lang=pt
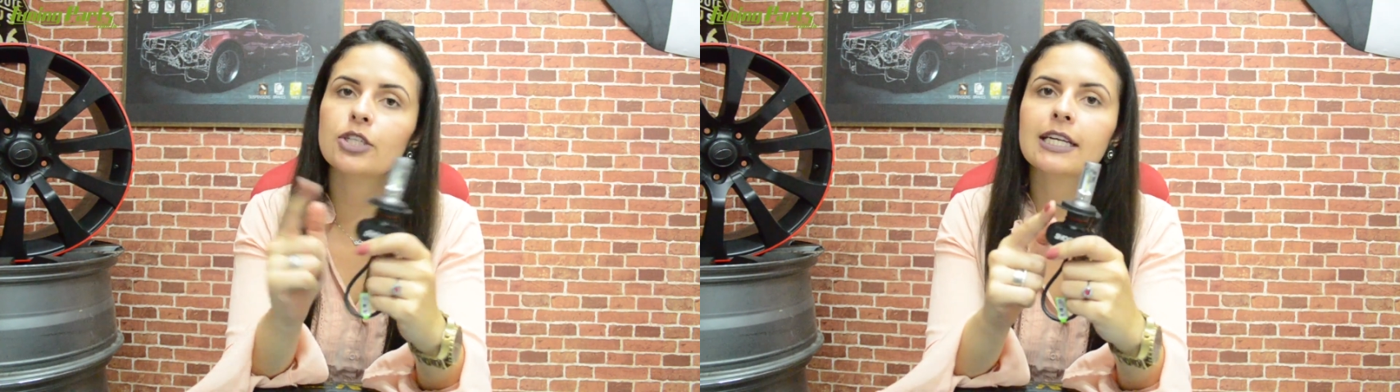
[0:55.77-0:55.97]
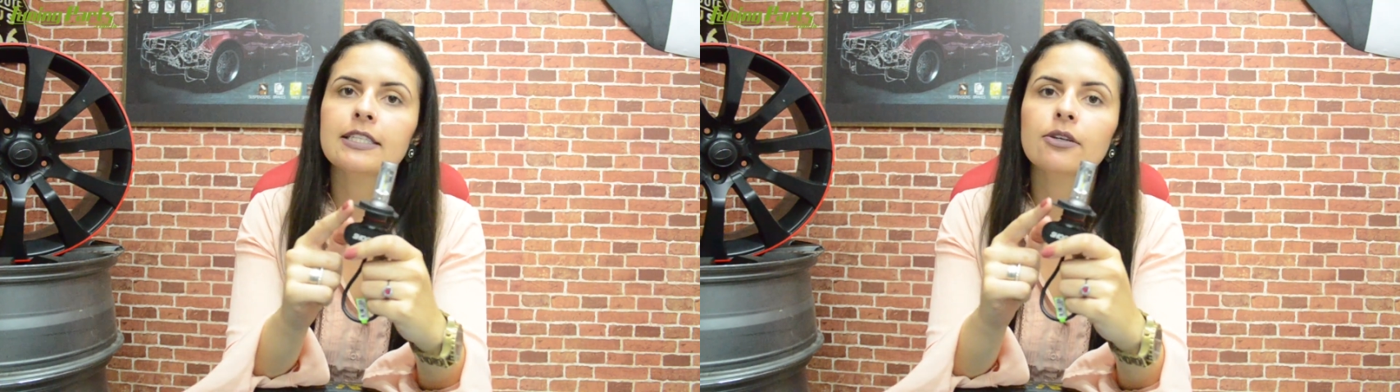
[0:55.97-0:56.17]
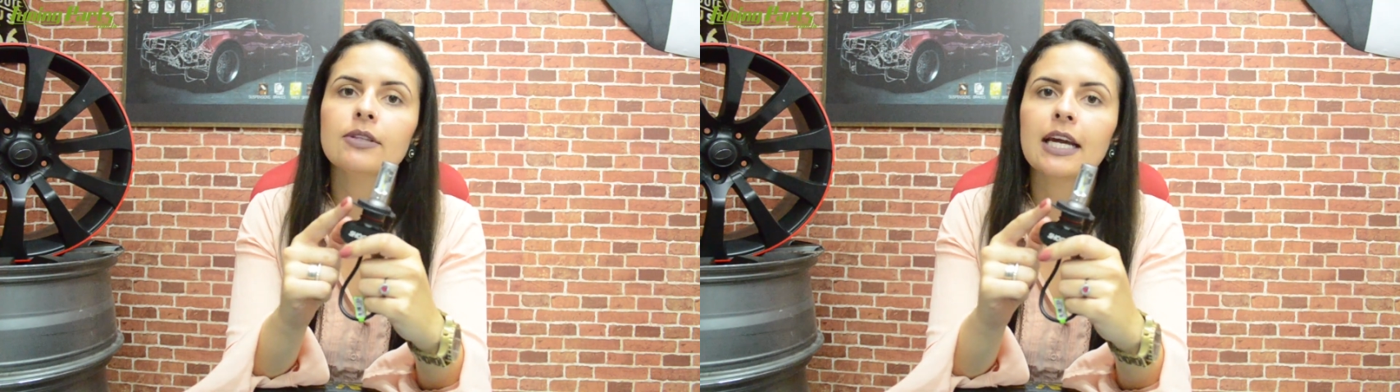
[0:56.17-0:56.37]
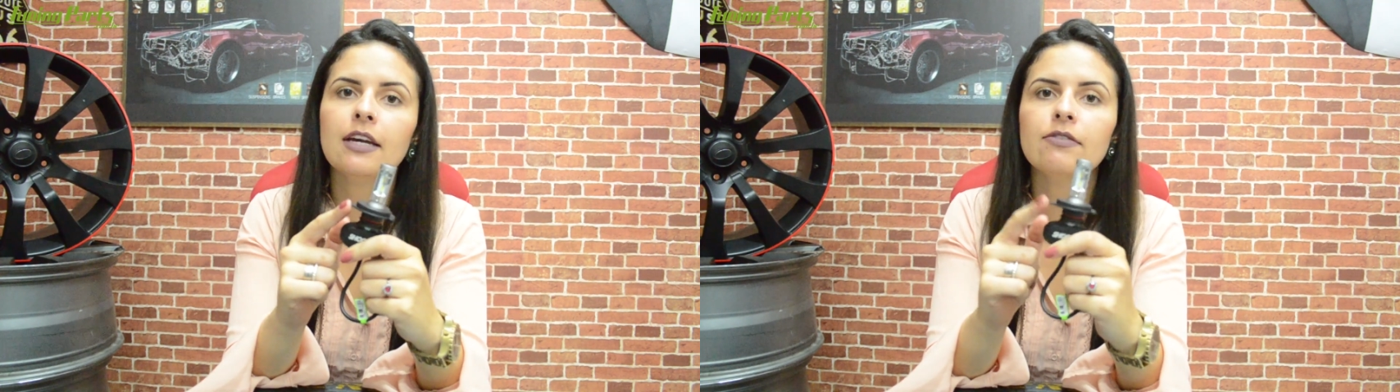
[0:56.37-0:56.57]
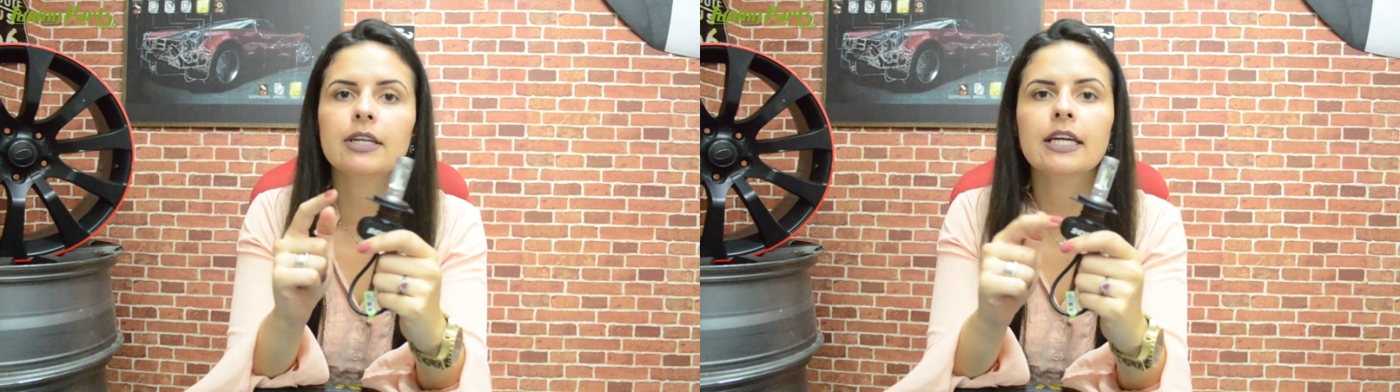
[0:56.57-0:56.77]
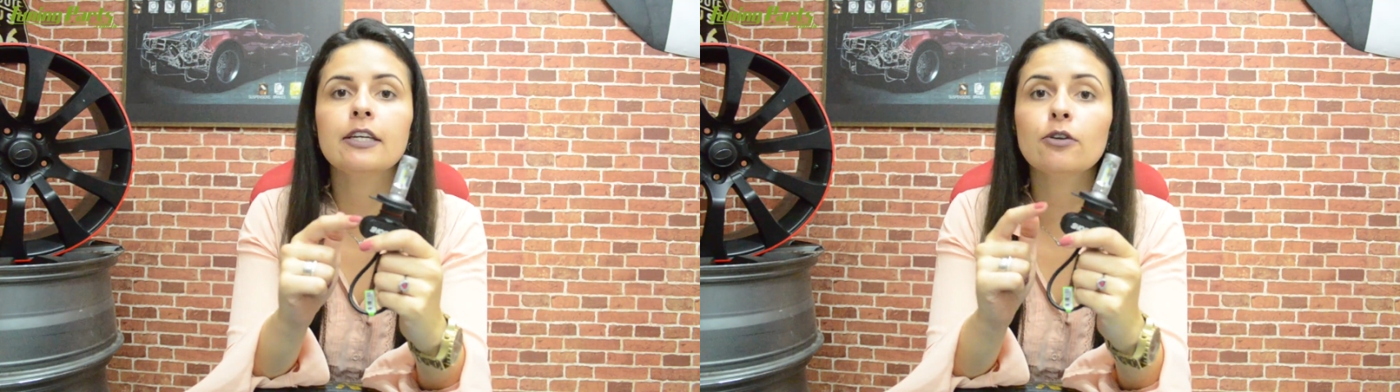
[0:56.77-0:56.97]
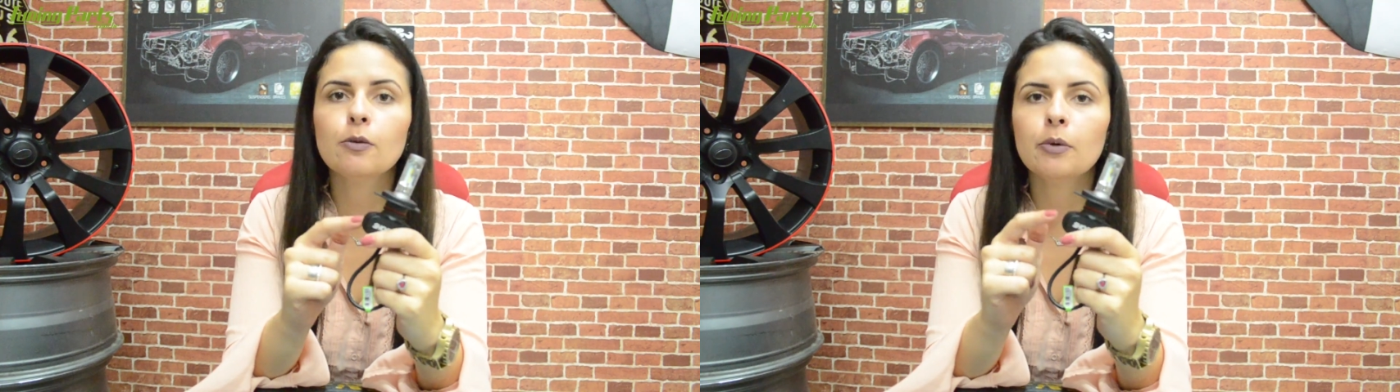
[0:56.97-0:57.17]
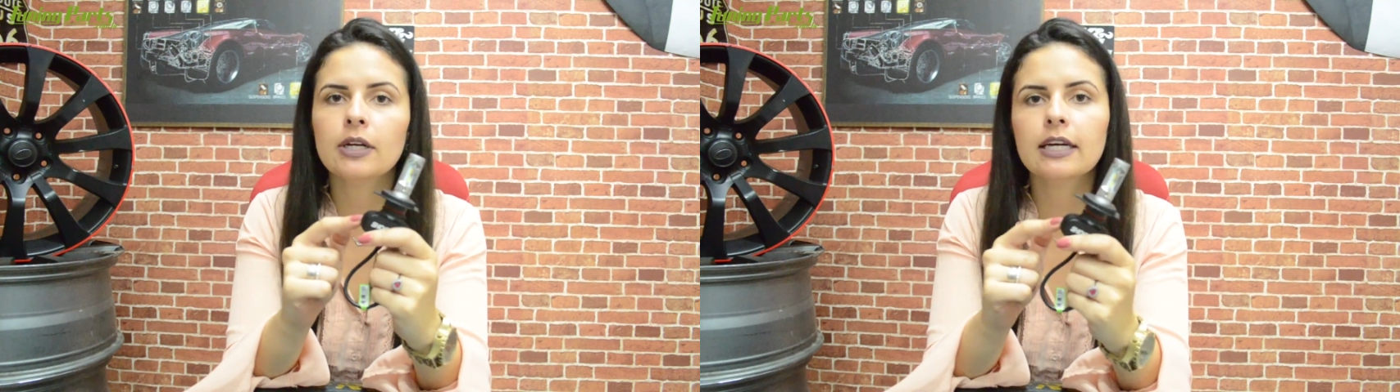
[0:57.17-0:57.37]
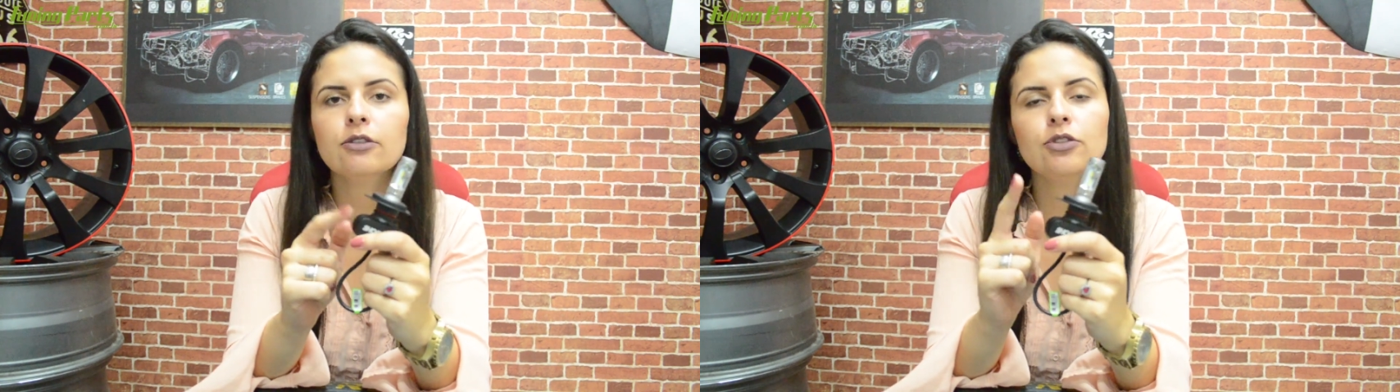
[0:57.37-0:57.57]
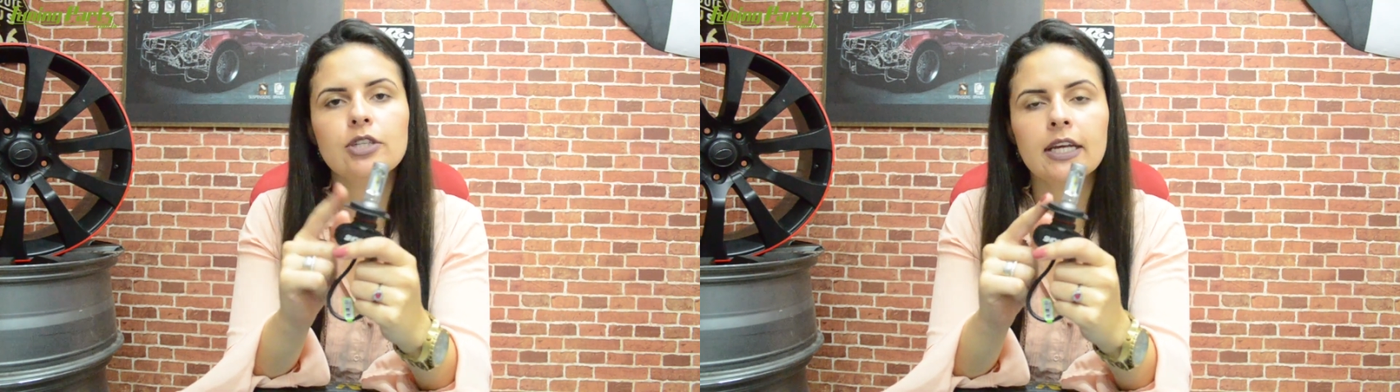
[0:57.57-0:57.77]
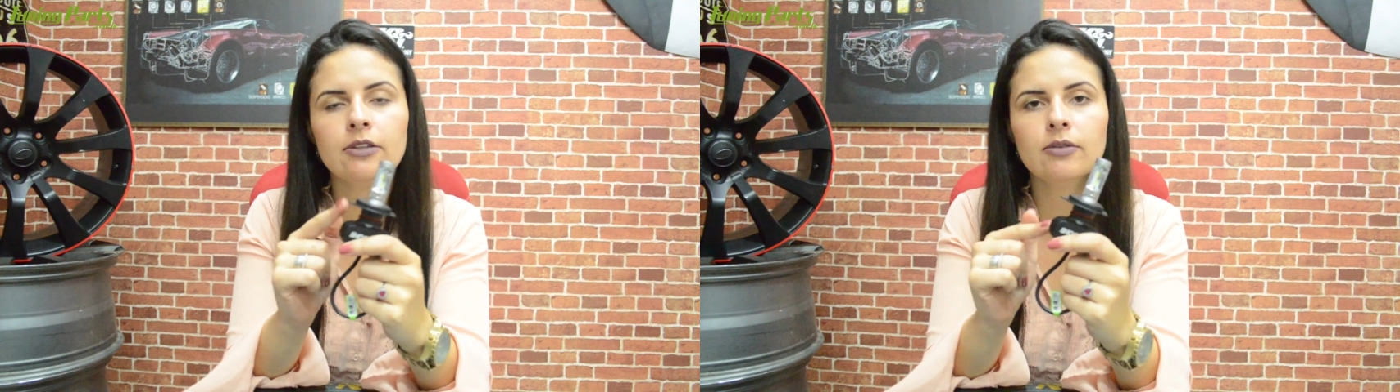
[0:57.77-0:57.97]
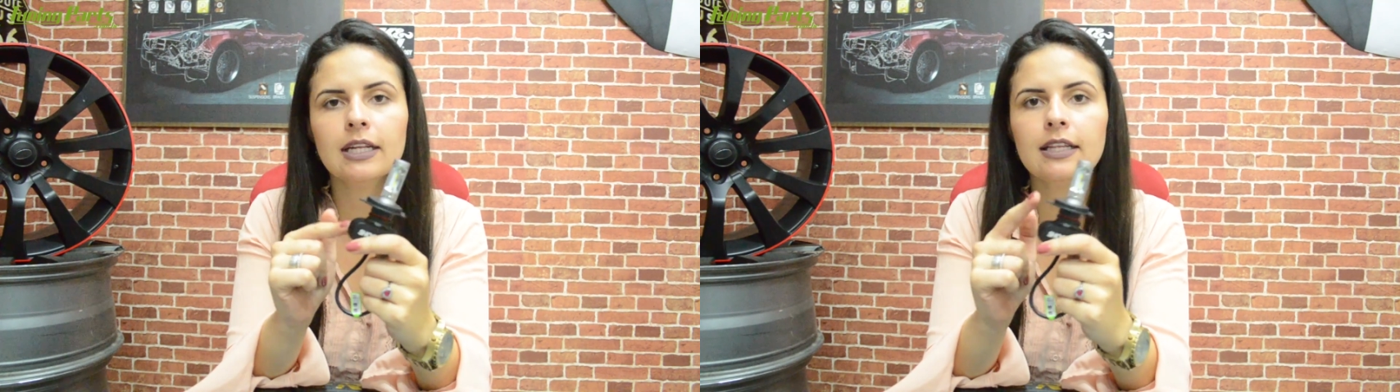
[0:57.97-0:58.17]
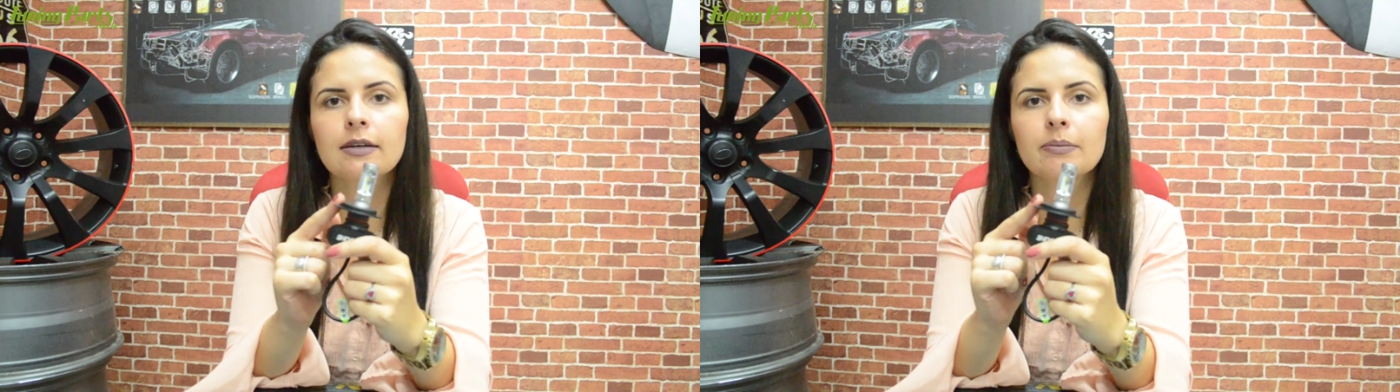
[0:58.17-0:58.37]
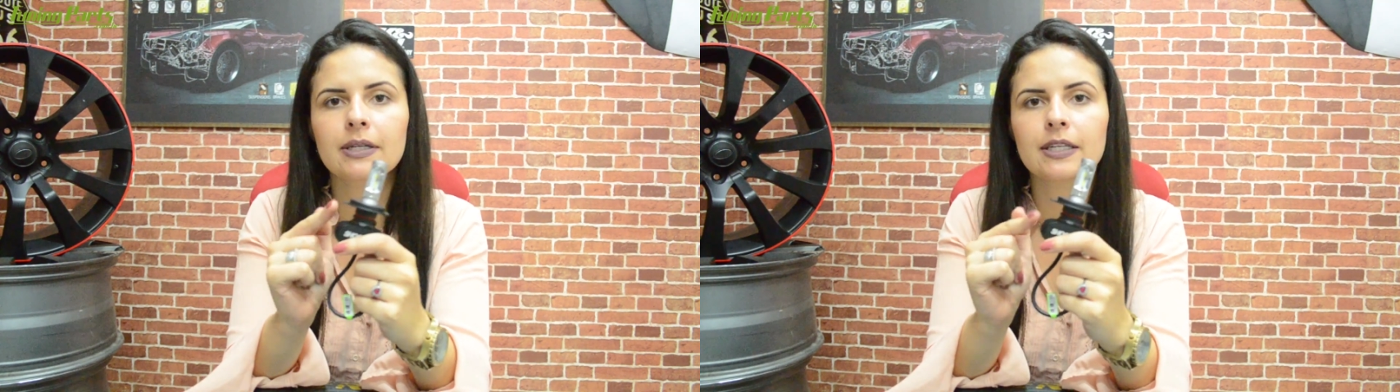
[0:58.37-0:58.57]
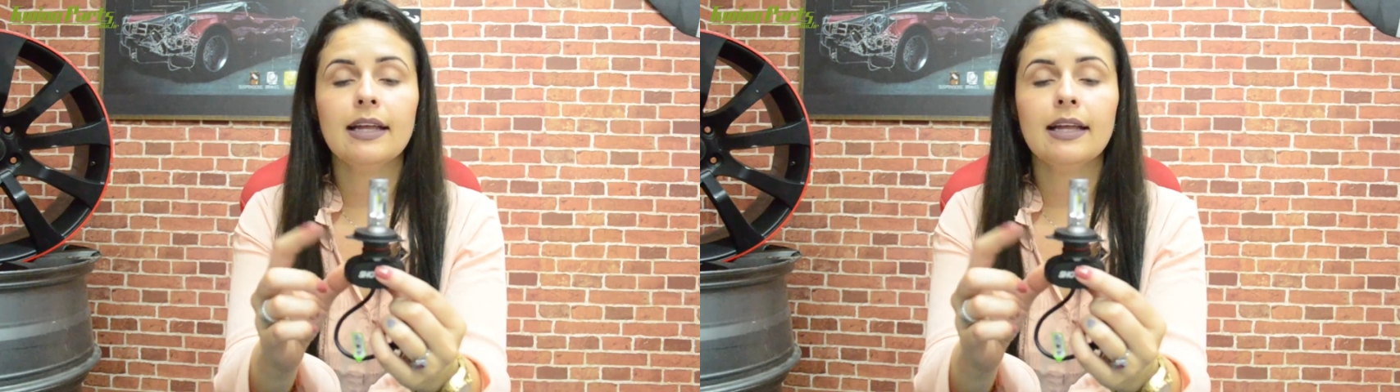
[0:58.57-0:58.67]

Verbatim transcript: já que seu driver é incorporado direto na lâmpada.